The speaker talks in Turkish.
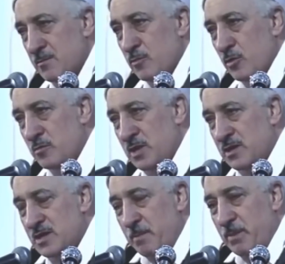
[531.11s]

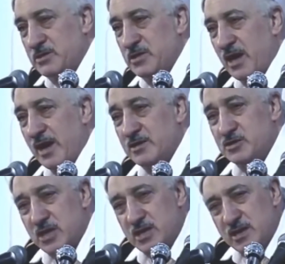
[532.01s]
Mümin yapacağı her
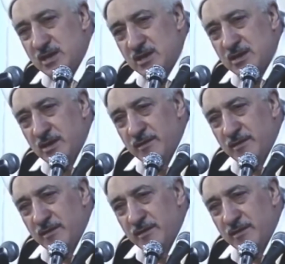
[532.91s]
şeyi